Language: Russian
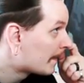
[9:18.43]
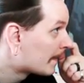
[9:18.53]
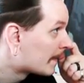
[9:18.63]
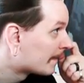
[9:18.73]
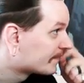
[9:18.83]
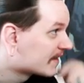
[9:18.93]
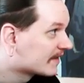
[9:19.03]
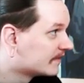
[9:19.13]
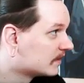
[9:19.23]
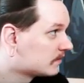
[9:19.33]
а,
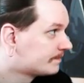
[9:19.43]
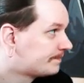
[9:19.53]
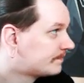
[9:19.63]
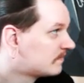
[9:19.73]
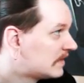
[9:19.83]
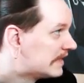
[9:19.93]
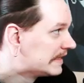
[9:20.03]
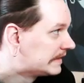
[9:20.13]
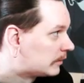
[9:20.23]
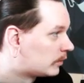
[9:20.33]
трек
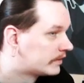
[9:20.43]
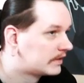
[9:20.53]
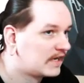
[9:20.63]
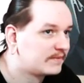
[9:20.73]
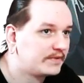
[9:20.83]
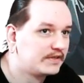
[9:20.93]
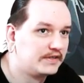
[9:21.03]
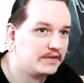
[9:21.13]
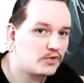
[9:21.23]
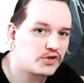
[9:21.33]
он как
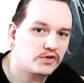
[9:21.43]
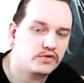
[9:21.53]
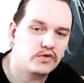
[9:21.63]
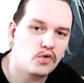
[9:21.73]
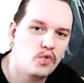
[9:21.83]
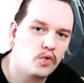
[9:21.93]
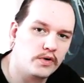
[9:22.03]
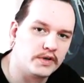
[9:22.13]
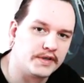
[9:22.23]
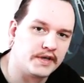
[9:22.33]
бы немножко
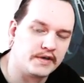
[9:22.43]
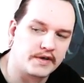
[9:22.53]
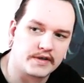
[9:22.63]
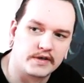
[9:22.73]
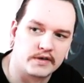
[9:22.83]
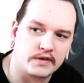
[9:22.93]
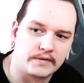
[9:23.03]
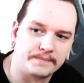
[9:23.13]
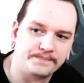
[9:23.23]
другое, наверное,